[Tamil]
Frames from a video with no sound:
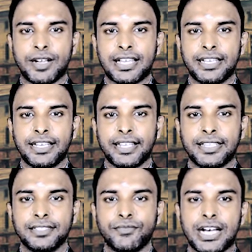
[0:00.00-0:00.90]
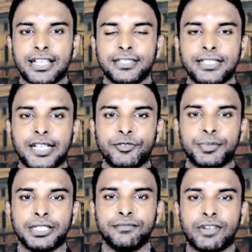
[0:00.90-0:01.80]
வானில் இருந்து வானுக்கு
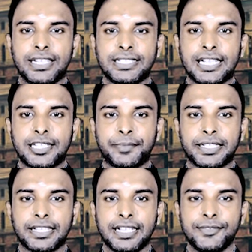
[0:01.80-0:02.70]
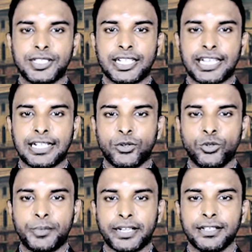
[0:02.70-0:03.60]
ஏவப்படும் வழிகாட்டப்பட்ட ஏவுகணைகள்
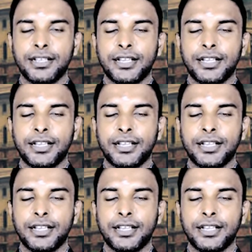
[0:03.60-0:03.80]
உட்பட